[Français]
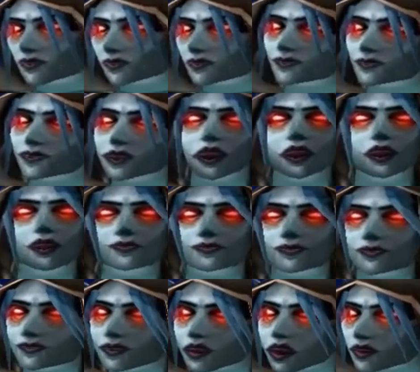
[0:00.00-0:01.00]
Une fois que
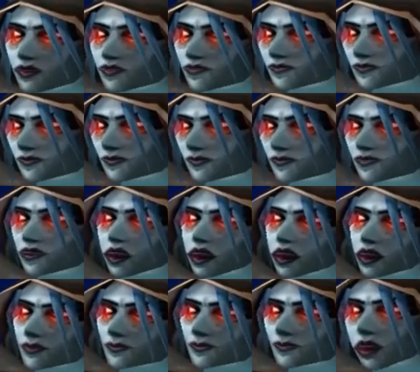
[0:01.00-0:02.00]
son petit cerveau
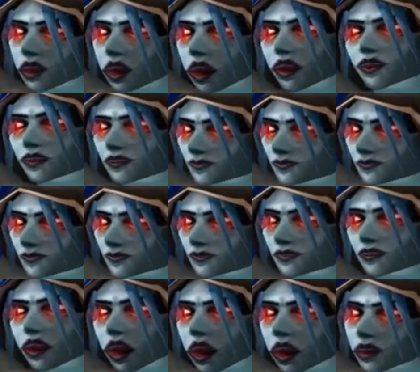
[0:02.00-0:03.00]
sera nôtre, ses
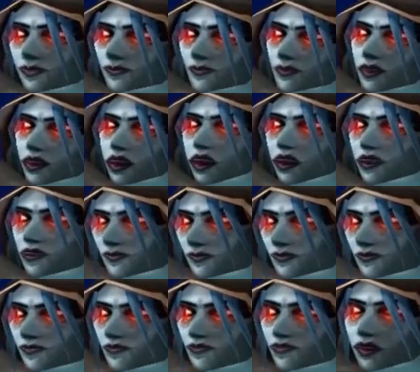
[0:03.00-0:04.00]
cides
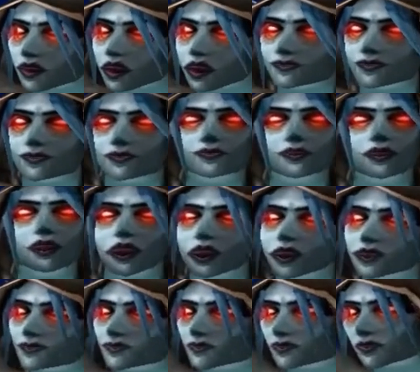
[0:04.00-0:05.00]
serviront notre cause.
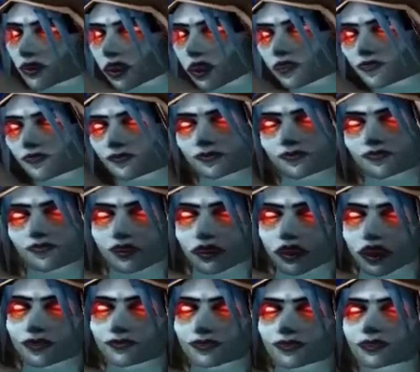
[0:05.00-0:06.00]

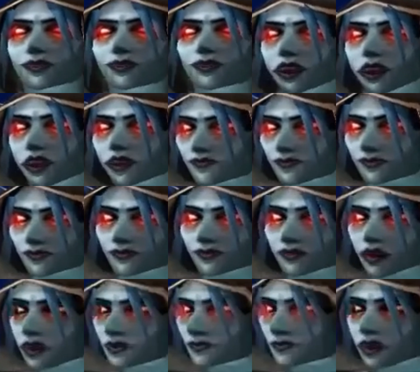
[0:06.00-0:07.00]
Vous m'avez
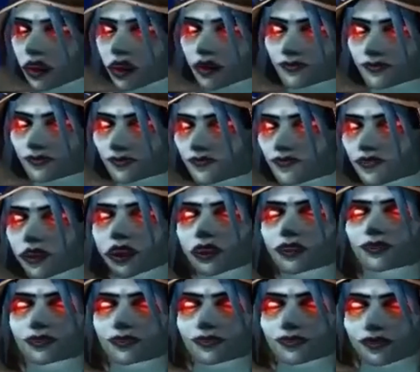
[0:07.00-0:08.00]
sous-estimé, seigneur de
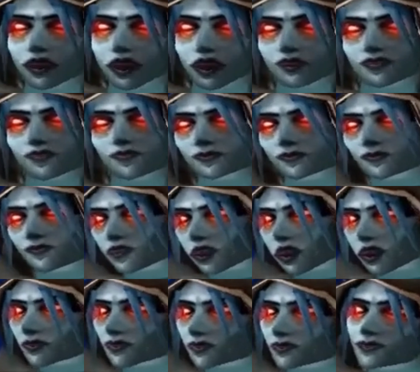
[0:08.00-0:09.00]
l'effroi.
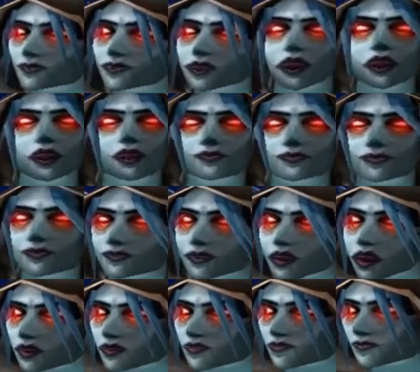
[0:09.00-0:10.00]
Maintenant,
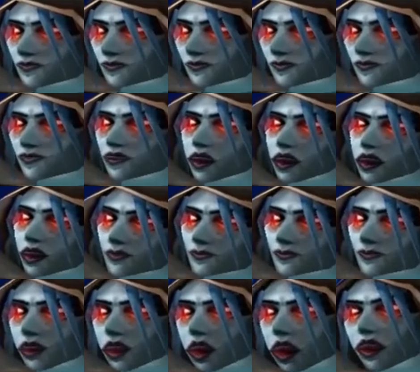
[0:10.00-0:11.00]
vous allez
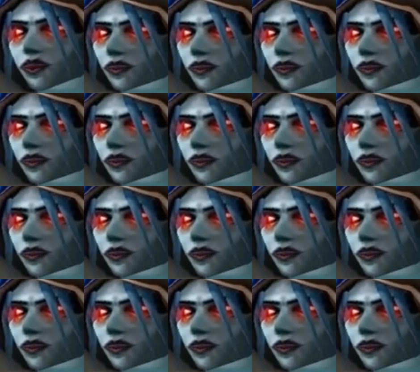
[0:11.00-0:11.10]
payer.